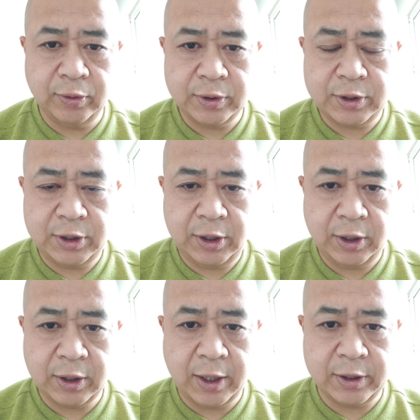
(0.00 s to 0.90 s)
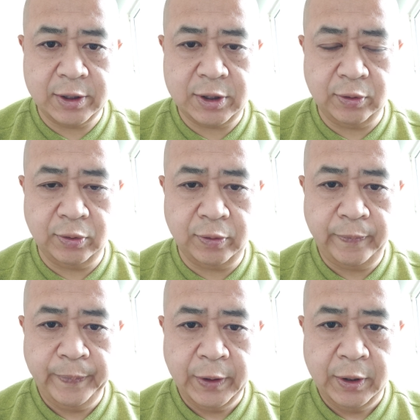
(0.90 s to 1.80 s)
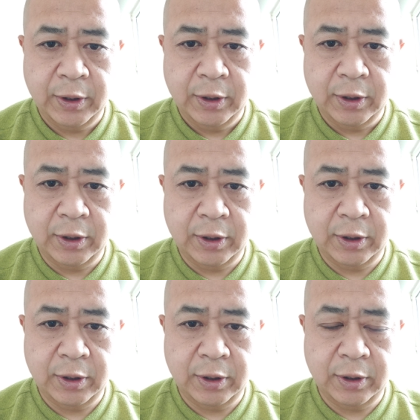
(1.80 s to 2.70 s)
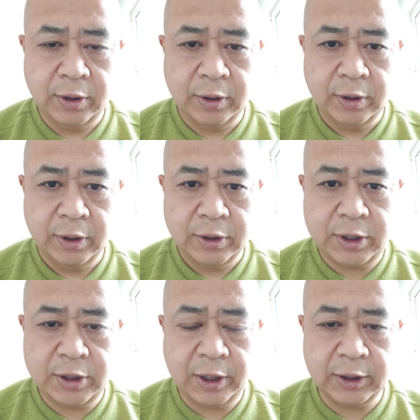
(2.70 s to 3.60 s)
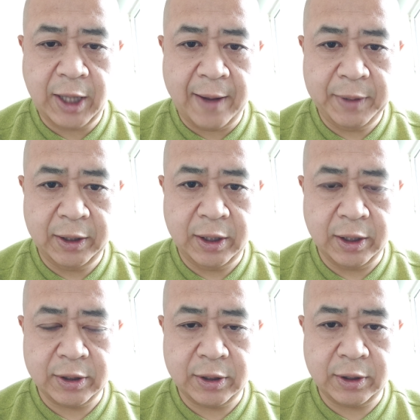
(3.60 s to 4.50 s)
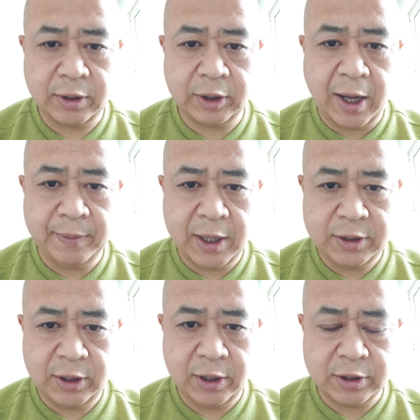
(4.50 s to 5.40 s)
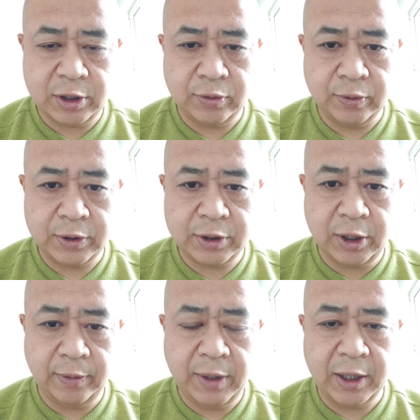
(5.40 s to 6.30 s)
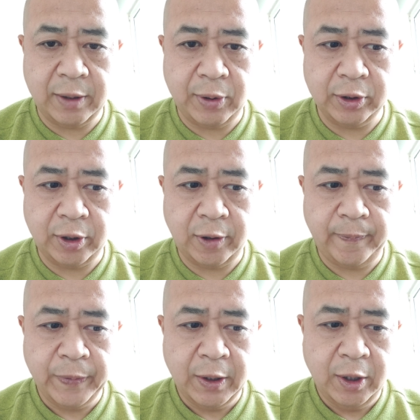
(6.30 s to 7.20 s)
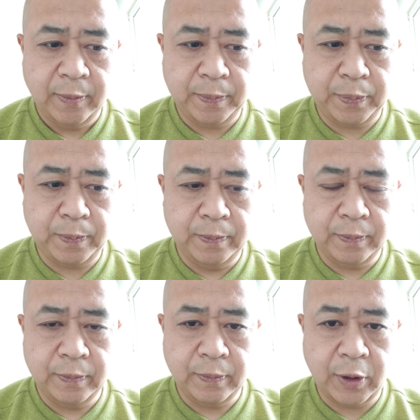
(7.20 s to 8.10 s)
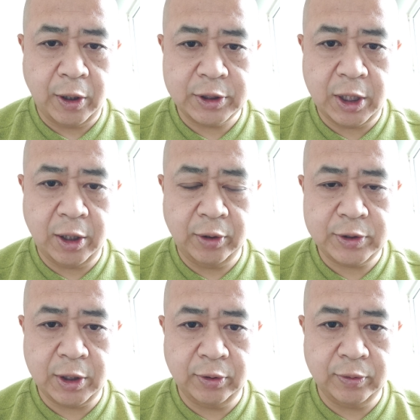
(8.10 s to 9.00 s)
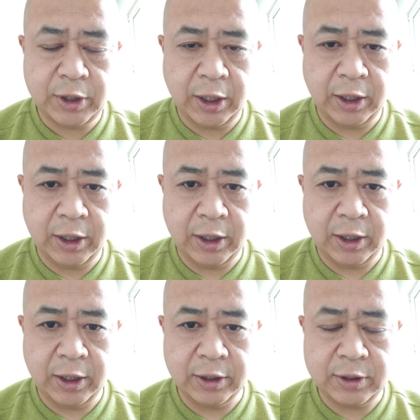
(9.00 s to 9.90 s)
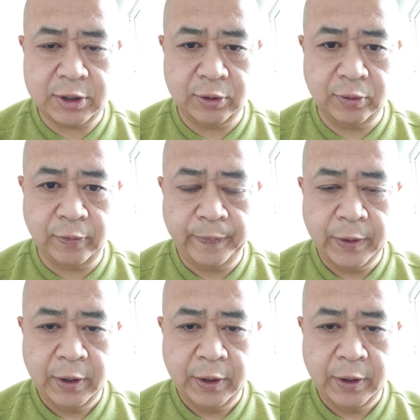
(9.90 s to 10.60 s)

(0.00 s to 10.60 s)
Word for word: 东及他的京东呃进行了大面的大面积的这种正面的报道，好像刘强东这个京东